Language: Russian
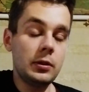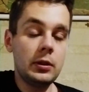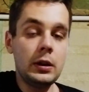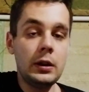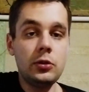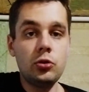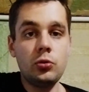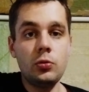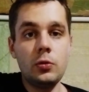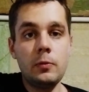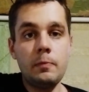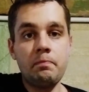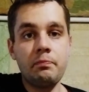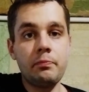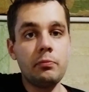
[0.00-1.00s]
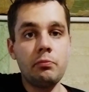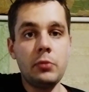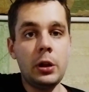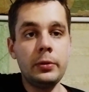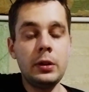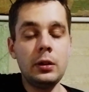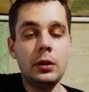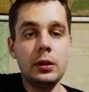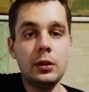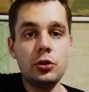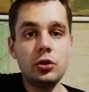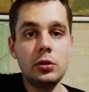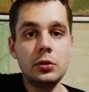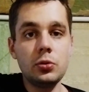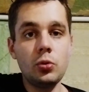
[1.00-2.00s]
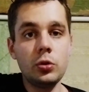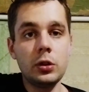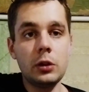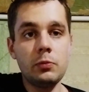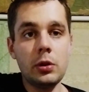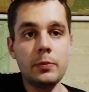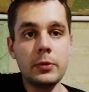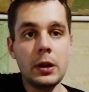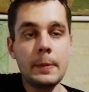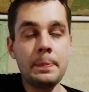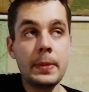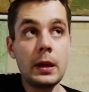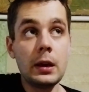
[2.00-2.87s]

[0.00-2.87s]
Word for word: Так что вполне логичный исход, как по мне.